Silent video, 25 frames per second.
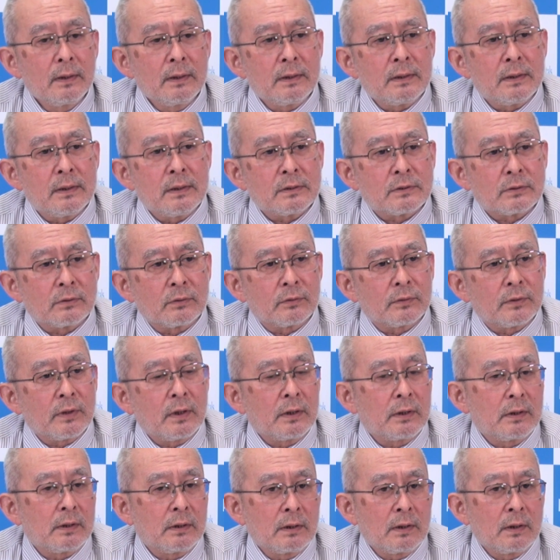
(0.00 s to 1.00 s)
えー、その
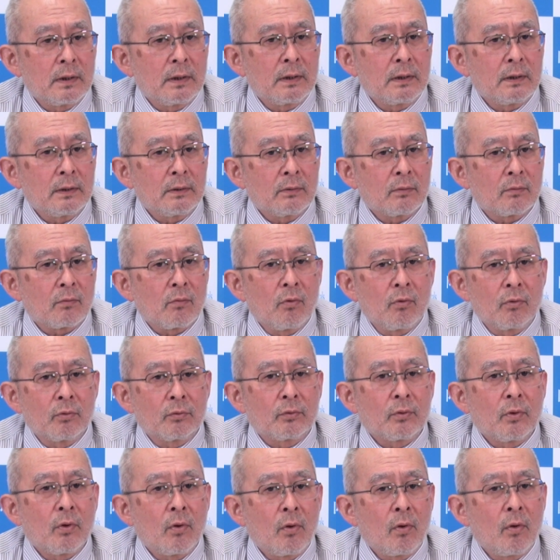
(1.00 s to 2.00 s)
電気代の高
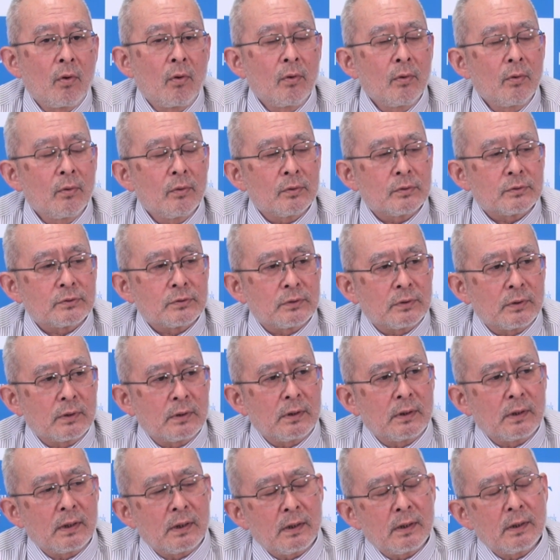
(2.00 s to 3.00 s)
騰それ
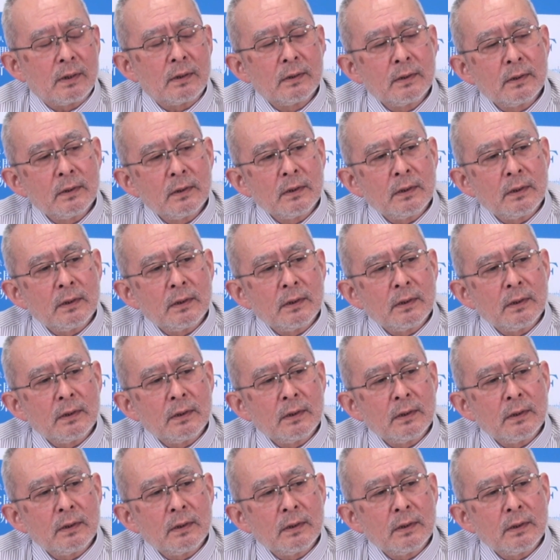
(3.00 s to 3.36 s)
から、